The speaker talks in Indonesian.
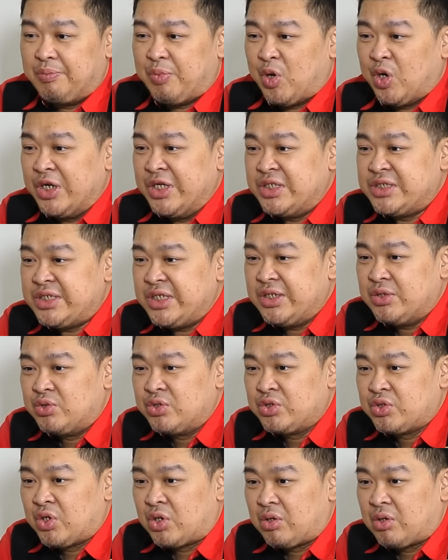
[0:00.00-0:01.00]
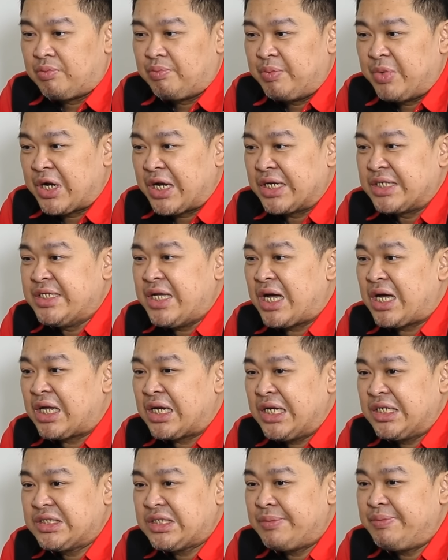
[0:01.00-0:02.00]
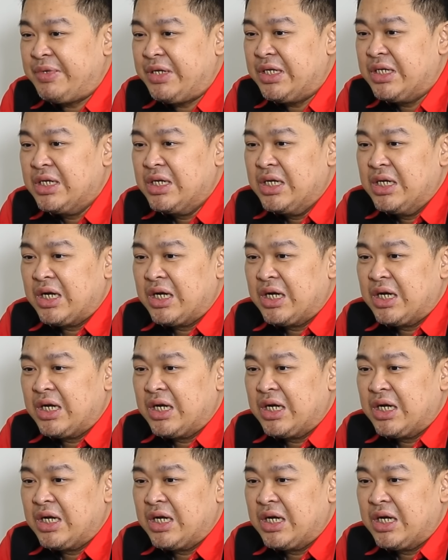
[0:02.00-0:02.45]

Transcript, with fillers: polisi untuk bekerja keras tapi